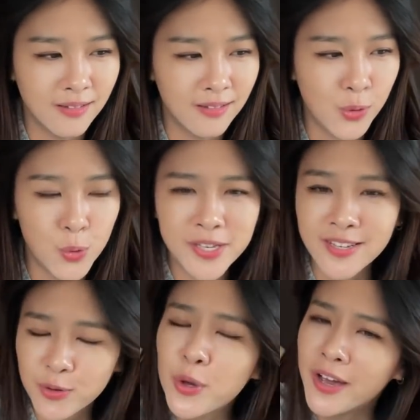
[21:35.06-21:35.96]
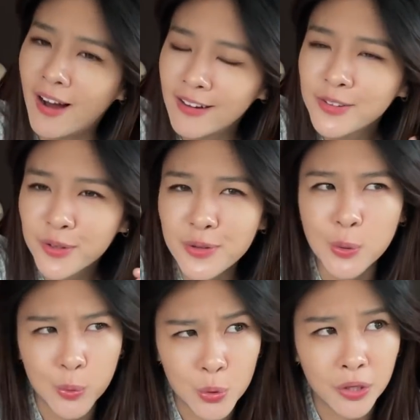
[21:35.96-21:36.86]
女性，对，好像都跟
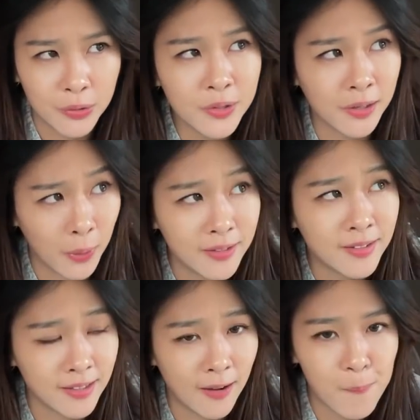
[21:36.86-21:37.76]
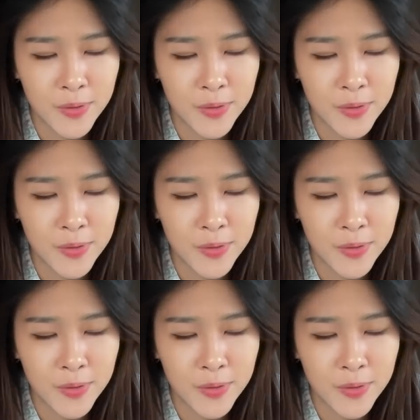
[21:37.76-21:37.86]
女权有点关系啊。